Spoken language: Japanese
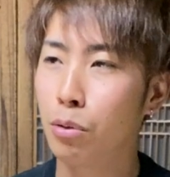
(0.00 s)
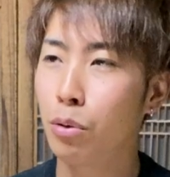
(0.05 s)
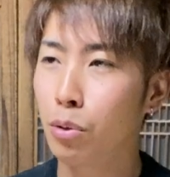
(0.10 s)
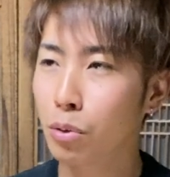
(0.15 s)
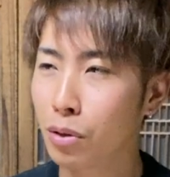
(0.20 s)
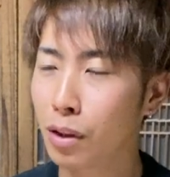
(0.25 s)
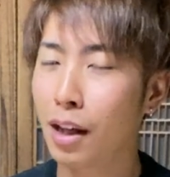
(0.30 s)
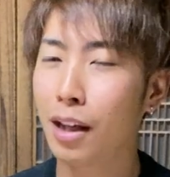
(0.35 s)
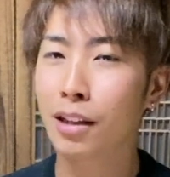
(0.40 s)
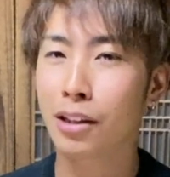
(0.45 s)
ほ
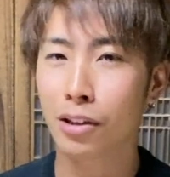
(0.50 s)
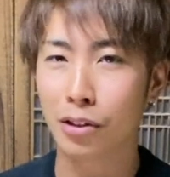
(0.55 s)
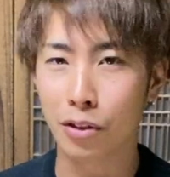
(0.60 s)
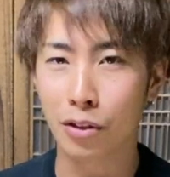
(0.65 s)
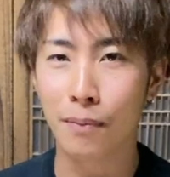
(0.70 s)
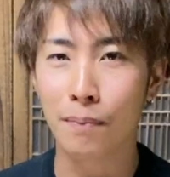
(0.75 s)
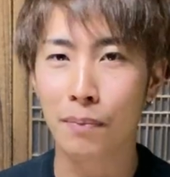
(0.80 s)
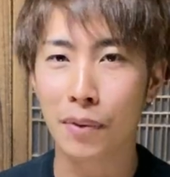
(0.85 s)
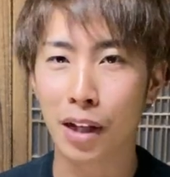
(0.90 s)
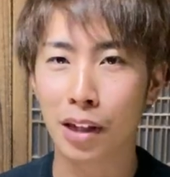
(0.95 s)
どなってい
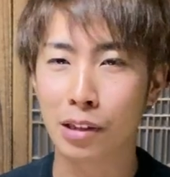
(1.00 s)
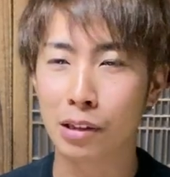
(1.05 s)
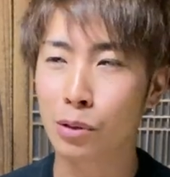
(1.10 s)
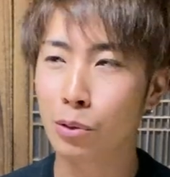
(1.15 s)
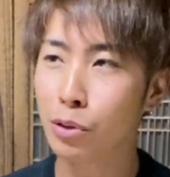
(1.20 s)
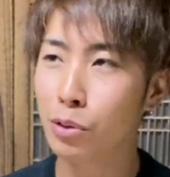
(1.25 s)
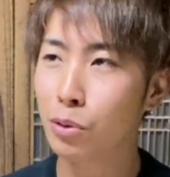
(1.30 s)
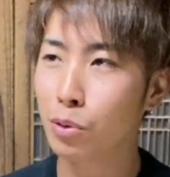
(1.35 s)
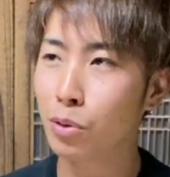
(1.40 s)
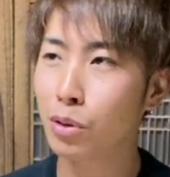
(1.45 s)
うあ
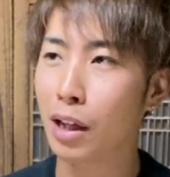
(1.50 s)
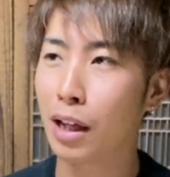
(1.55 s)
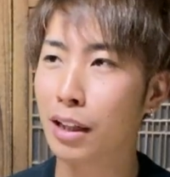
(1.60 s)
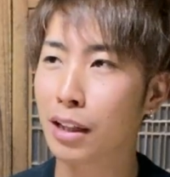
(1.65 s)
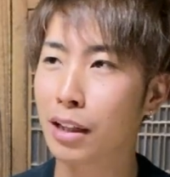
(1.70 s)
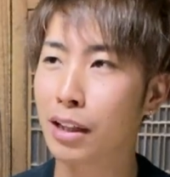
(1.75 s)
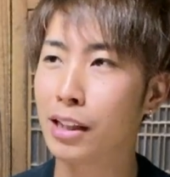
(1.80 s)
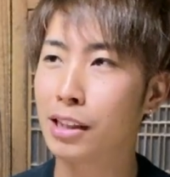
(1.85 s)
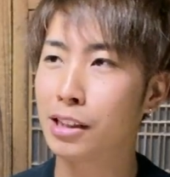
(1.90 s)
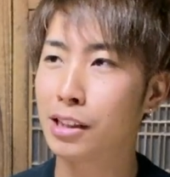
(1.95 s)
そういうとこ
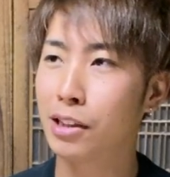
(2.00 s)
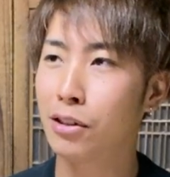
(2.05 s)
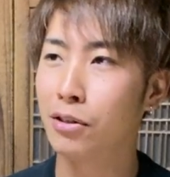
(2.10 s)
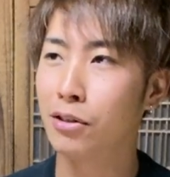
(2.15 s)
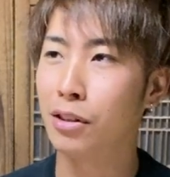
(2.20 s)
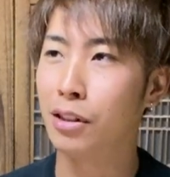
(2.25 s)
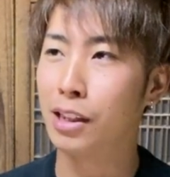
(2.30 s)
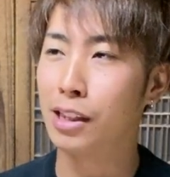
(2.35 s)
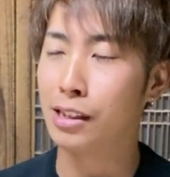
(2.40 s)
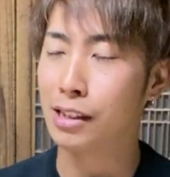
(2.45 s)
関係してる
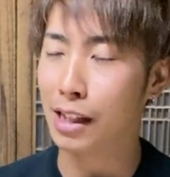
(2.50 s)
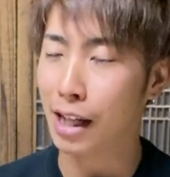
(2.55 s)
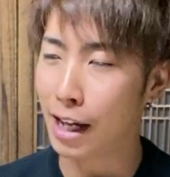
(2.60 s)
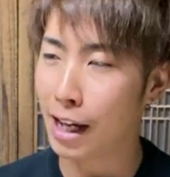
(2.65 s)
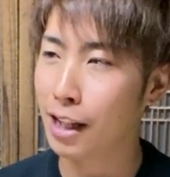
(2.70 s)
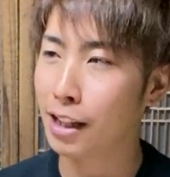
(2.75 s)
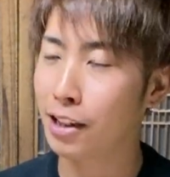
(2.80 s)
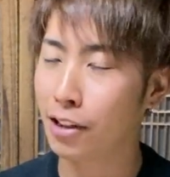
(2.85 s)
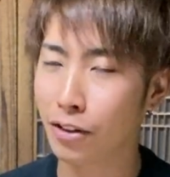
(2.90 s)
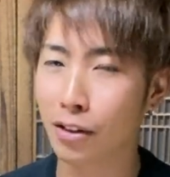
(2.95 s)
んです
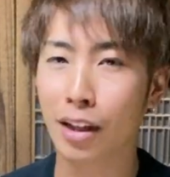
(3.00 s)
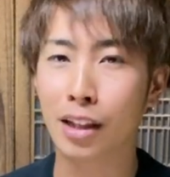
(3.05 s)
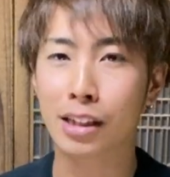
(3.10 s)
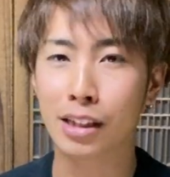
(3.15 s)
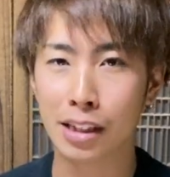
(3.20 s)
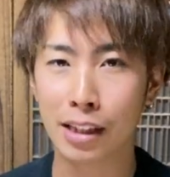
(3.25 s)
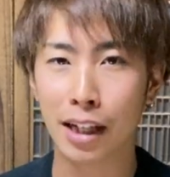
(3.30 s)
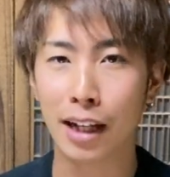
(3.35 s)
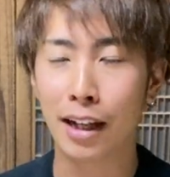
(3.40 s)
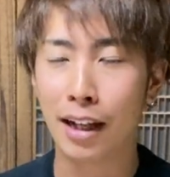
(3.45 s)
ねっていう感
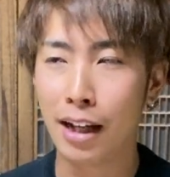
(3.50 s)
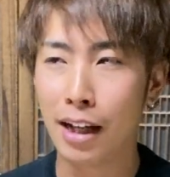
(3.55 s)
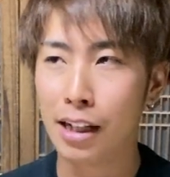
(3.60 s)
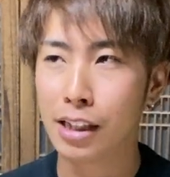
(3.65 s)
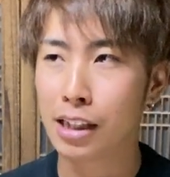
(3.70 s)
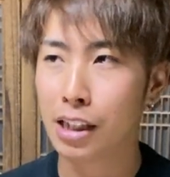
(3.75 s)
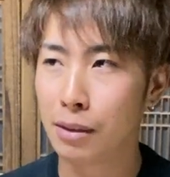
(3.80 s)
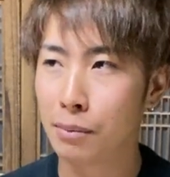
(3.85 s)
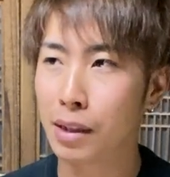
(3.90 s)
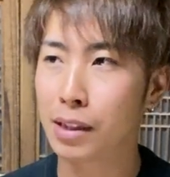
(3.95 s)
じで
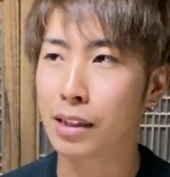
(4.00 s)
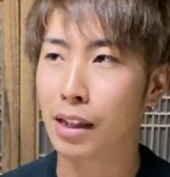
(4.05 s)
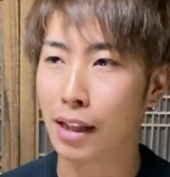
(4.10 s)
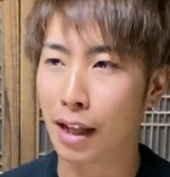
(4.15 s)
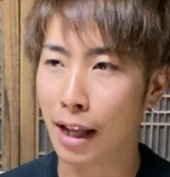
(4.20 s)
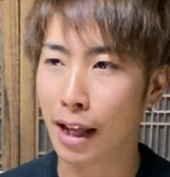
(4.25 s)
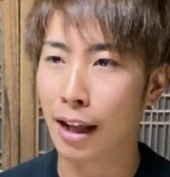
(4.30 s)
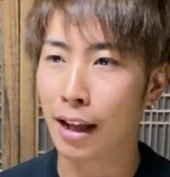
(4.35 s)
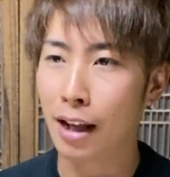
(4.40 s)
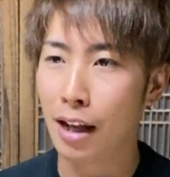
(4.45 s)
知りました
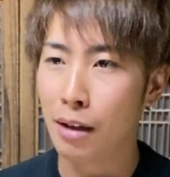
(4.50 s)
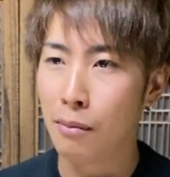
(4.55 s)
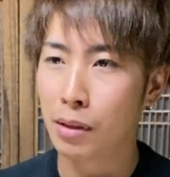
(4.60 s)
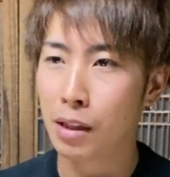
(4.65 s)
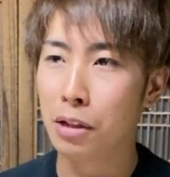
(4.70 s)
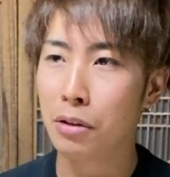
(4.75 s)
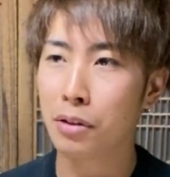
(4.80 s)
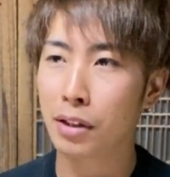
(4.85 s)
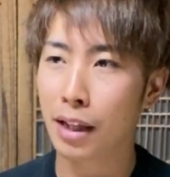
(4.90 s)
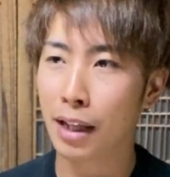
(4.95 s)
ね
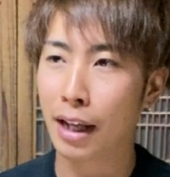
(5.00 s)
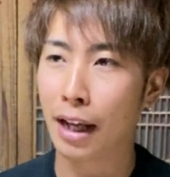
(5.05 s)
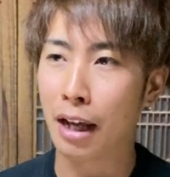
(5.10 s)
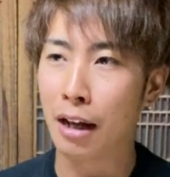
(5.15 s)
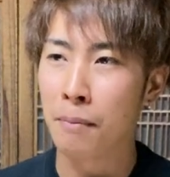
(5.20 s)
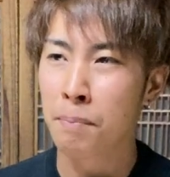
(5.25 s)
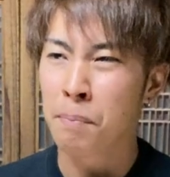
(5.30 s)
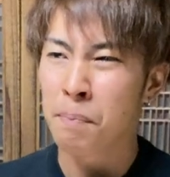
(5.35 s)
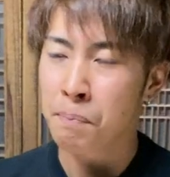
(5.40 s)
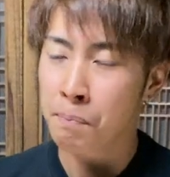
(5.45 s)
なので、